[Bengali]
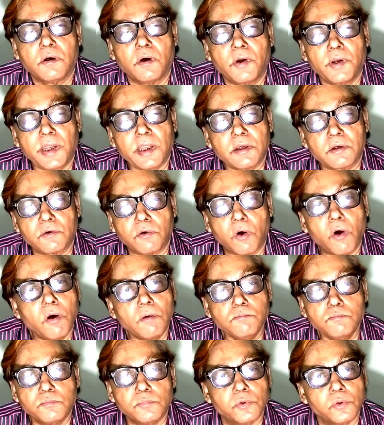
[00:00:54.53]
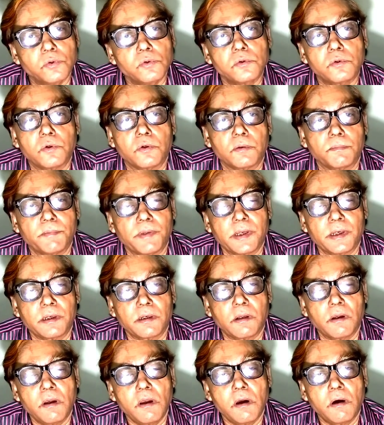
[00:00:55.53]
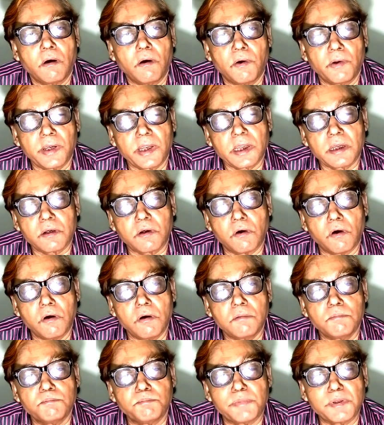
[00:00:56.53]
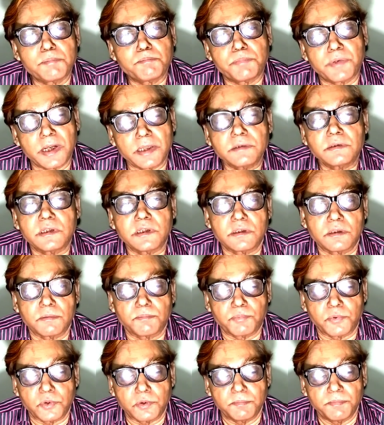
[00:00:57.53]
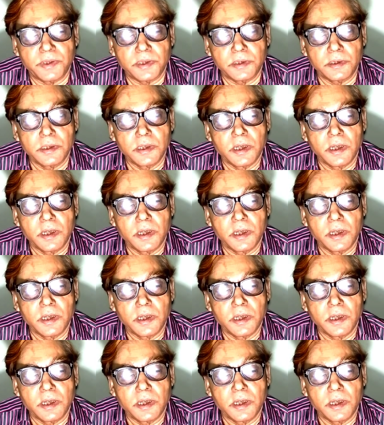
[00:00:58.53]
অনেক কম ভুল করবেন অনেক কম বিভ্রান্তিতে পড়বেন